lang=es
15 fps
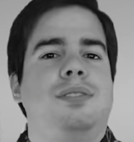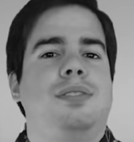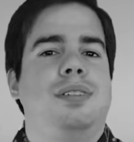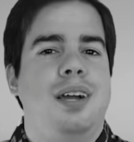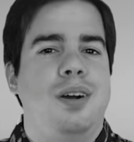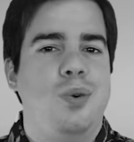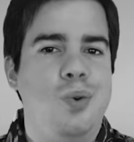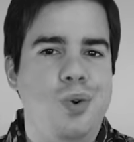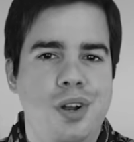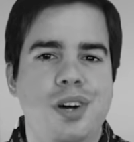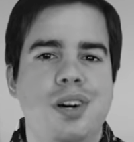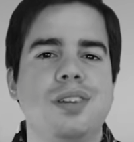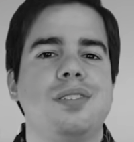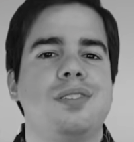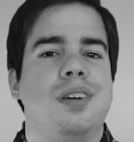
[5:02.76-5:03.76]

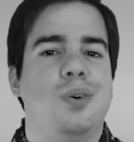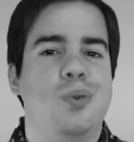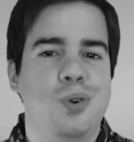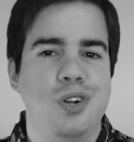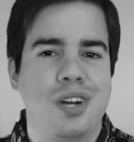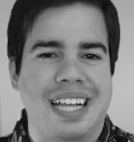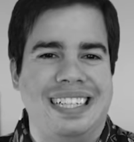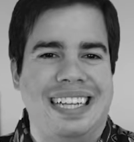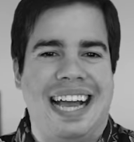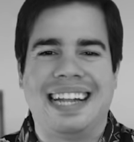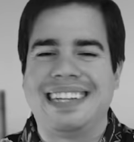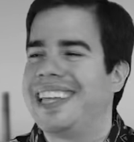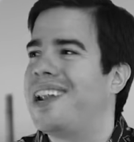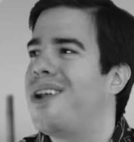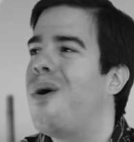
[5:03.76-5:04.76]
seguro, seguro que se
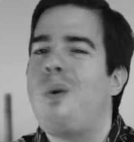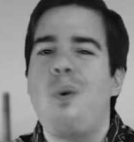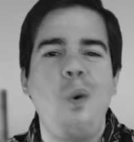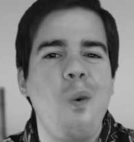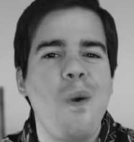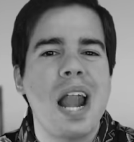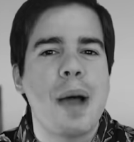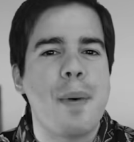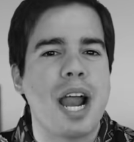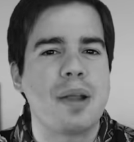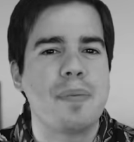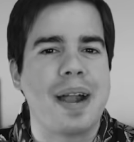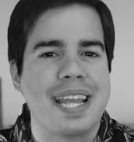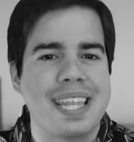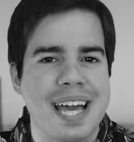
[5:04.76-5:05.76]
gastan una
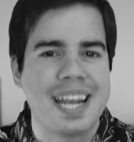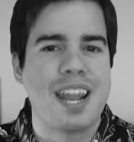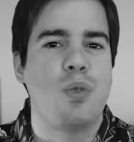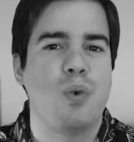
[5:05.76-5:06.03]
barbaridad en